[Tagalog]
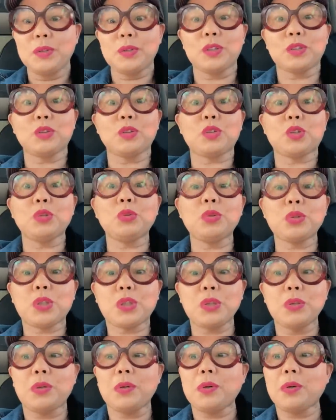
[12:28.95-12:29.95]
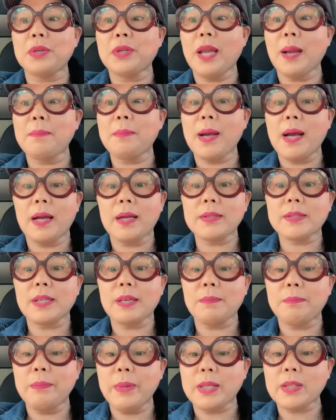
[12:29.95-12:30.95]
chuchu-chuchu, yan ba ang
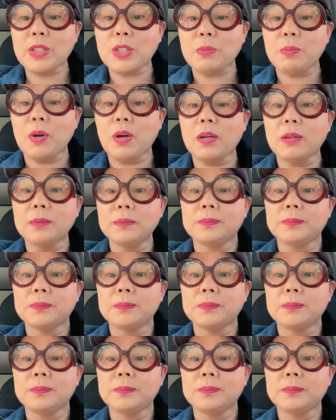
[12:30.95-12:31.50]
achievements mo?